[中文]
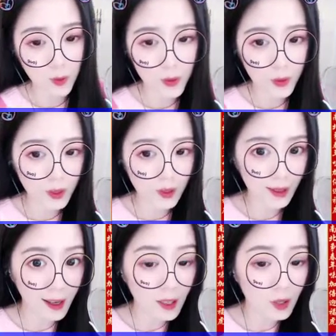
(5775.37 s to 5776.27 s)
他几
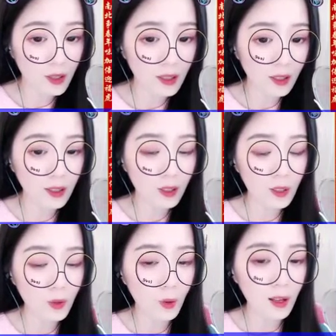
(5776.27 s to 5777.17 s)
乎哭出声
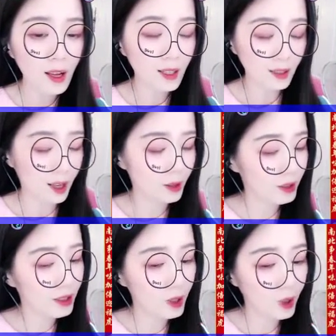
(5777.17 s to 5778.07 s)
音，却
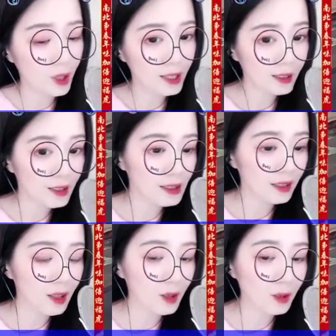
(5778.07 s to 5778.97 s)
只是隐忍着
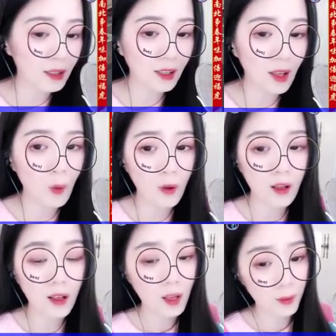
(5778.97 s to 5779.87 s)
心内的剧痛，
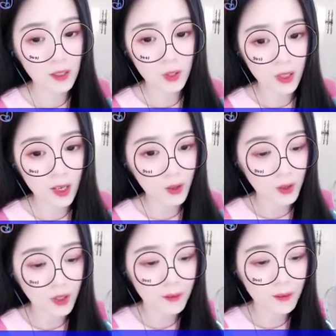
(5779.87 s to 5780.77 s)
依然
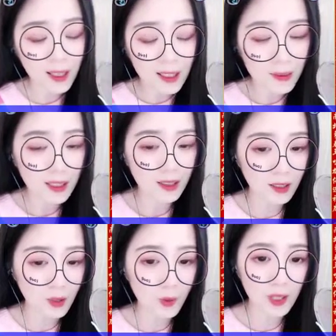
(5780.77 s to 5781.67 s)
听着外面的对
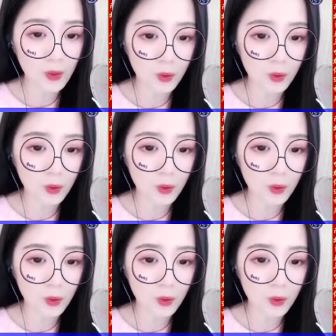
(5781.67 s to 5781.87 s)
话。